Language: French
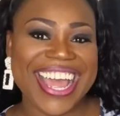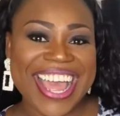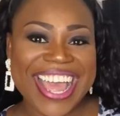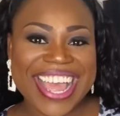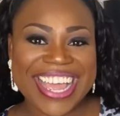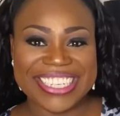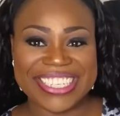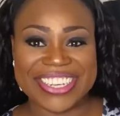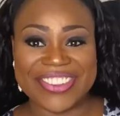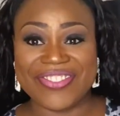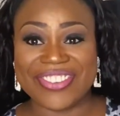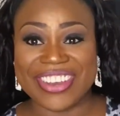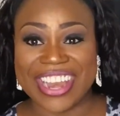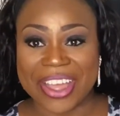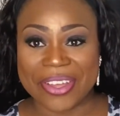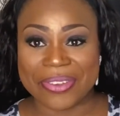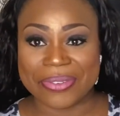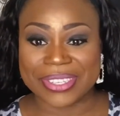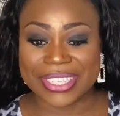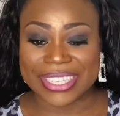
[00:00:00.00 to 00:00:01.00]
Je vous la
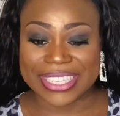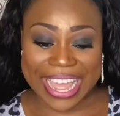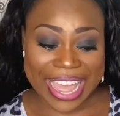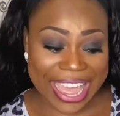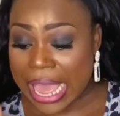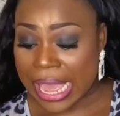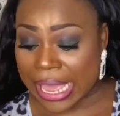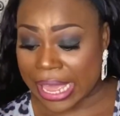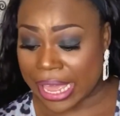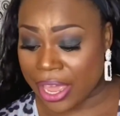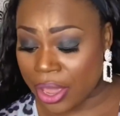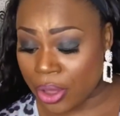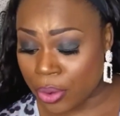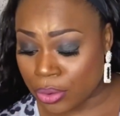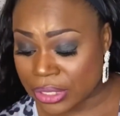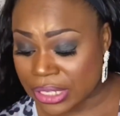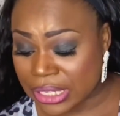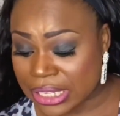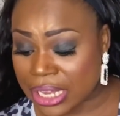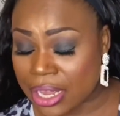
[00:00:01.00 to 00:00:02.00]
conseille. Et
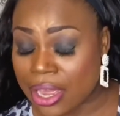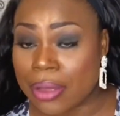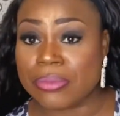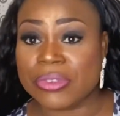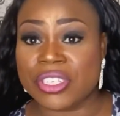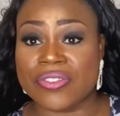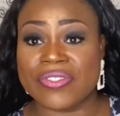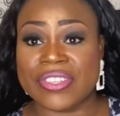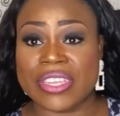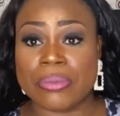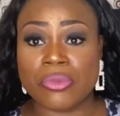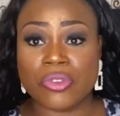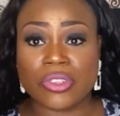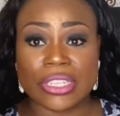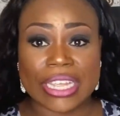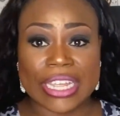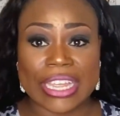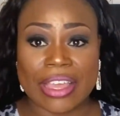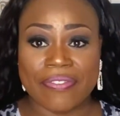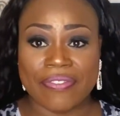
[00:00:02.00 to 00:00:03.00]
aussi, comme je vous ai
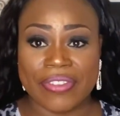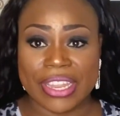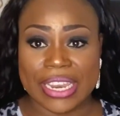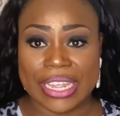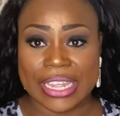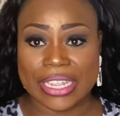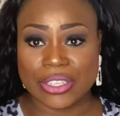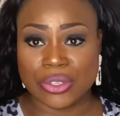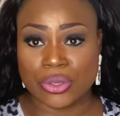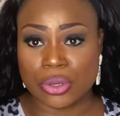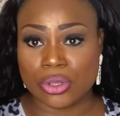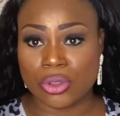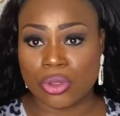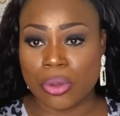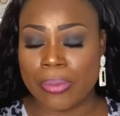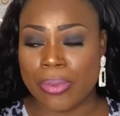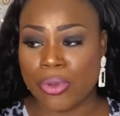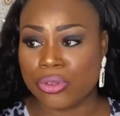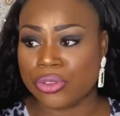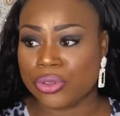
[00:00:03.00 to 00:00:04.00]
montré, il y avait les autres
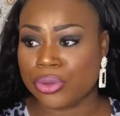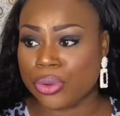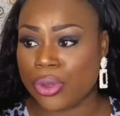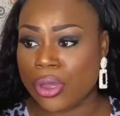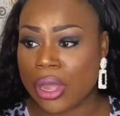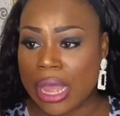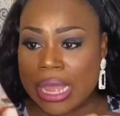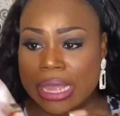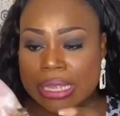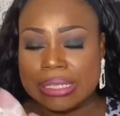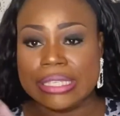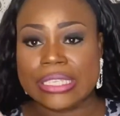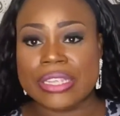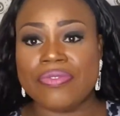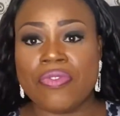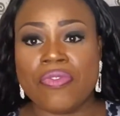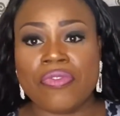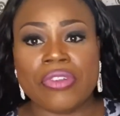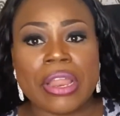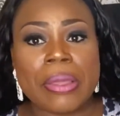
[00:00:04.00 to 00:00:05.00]
bandeaux. Si
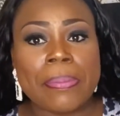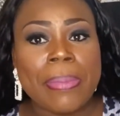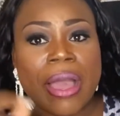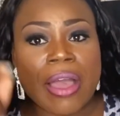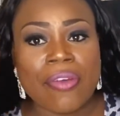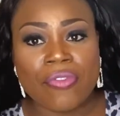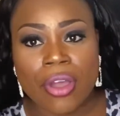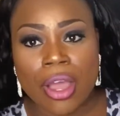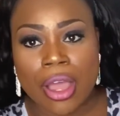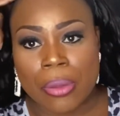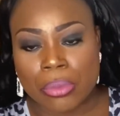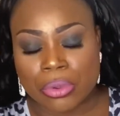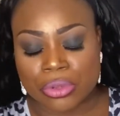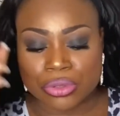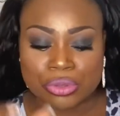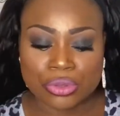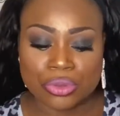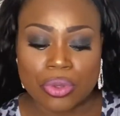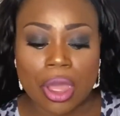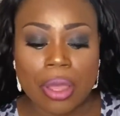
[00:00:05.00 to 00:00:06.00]
vous ne voulez pas avoir un
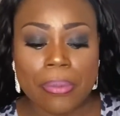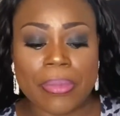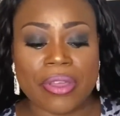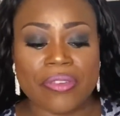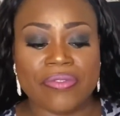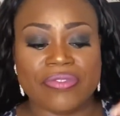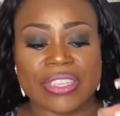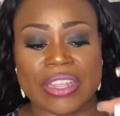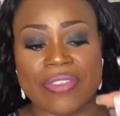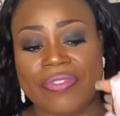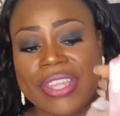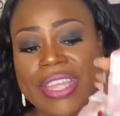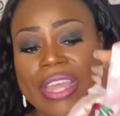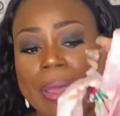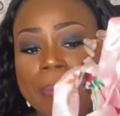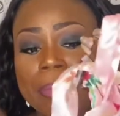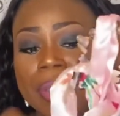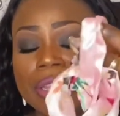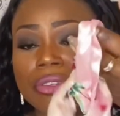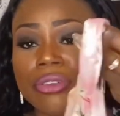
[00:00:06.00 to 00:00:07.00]
bandeau noir, ben, vous avez qu'à
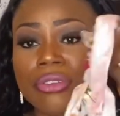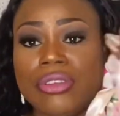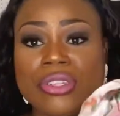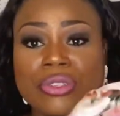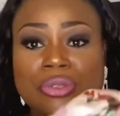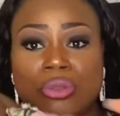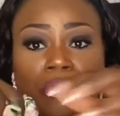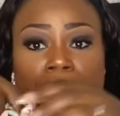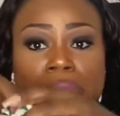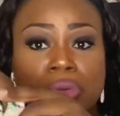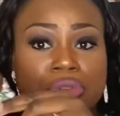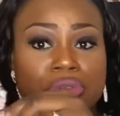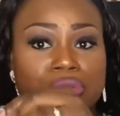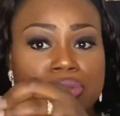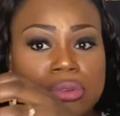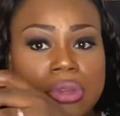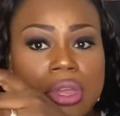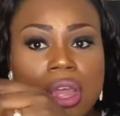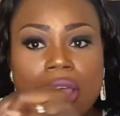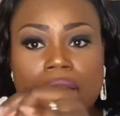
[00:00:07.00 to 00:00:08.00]
mettre les autres
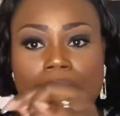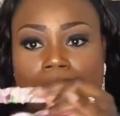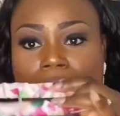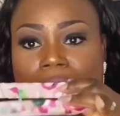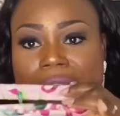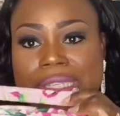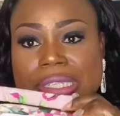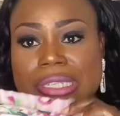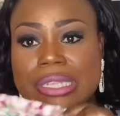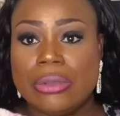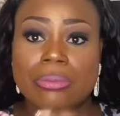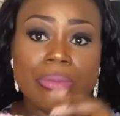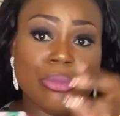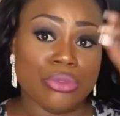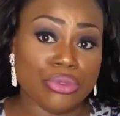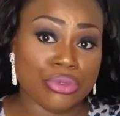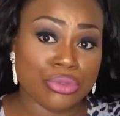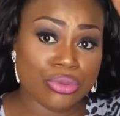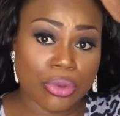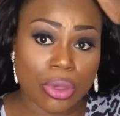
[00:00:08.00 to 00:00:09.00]
bandeaux. Moi, c'est le
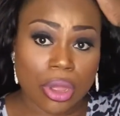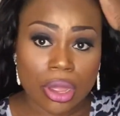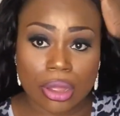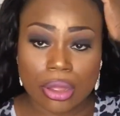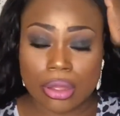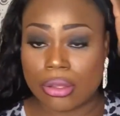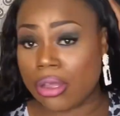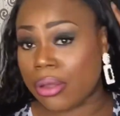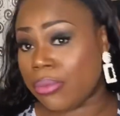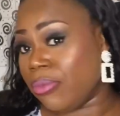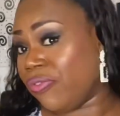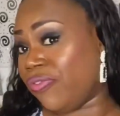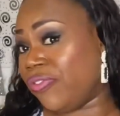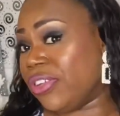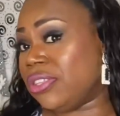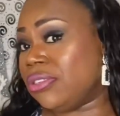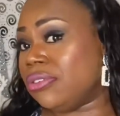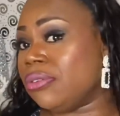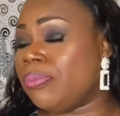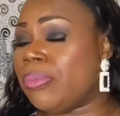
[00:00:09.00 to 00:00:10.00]
bandeau noir. Comme en
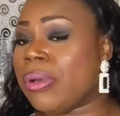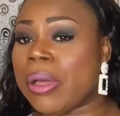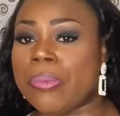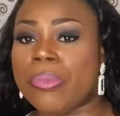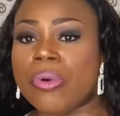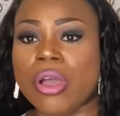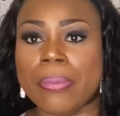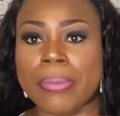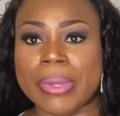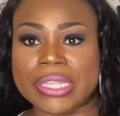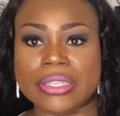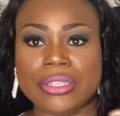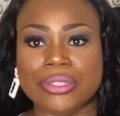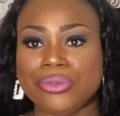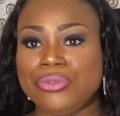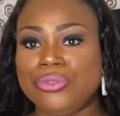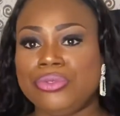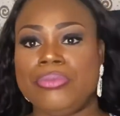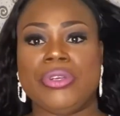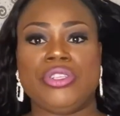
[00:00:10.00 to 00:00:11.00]
fait, par rapport à ma
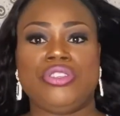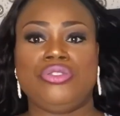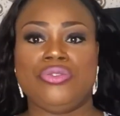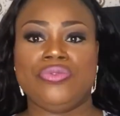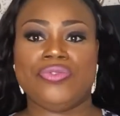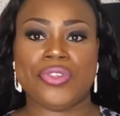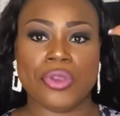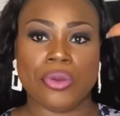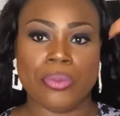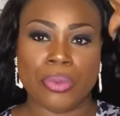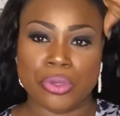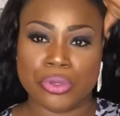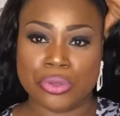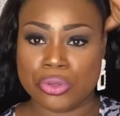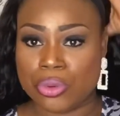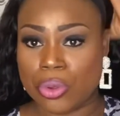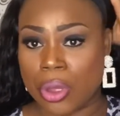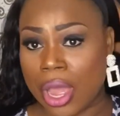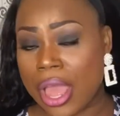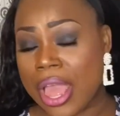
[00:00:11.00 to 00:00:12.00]
tenue, ben, je trouve que le bandeau
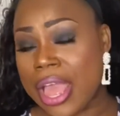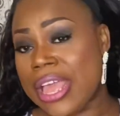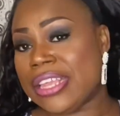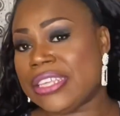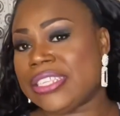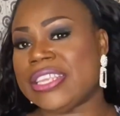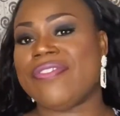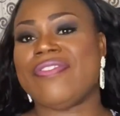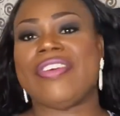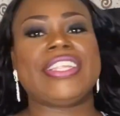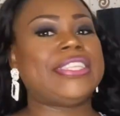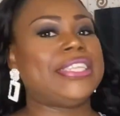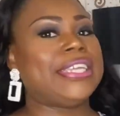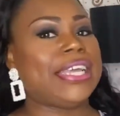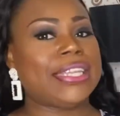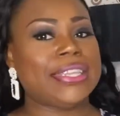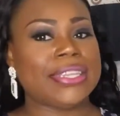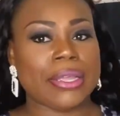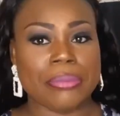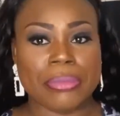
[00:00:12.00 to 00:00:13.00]
noir, ça va
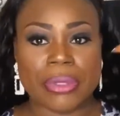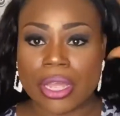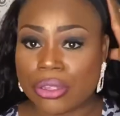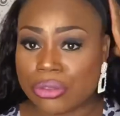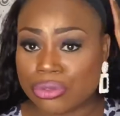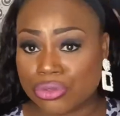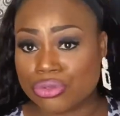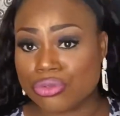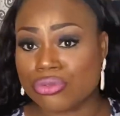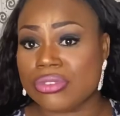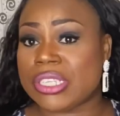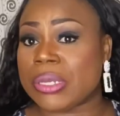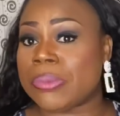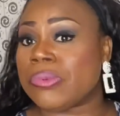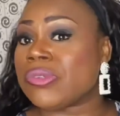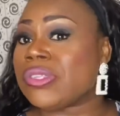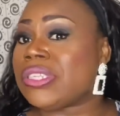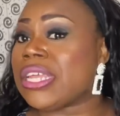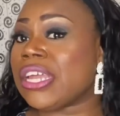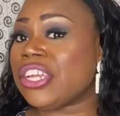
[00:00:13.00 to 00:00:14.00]
très très bien. Du coup, c'est
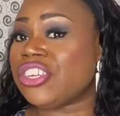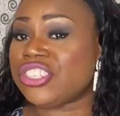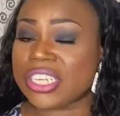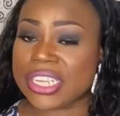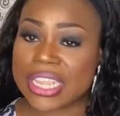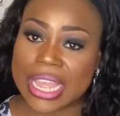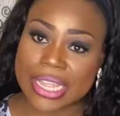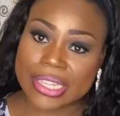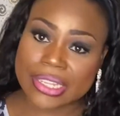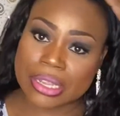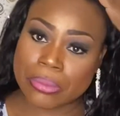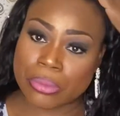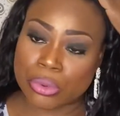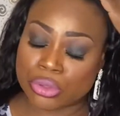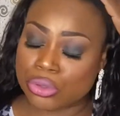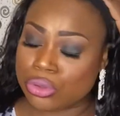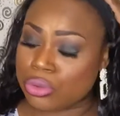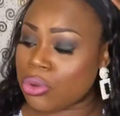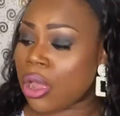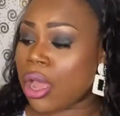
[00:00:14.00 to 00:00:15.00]
pour ça j'ai gardé le
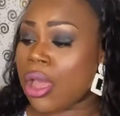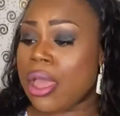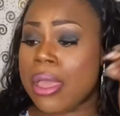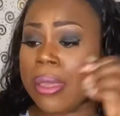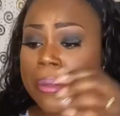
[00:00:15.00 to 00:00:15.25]
bandeau noir.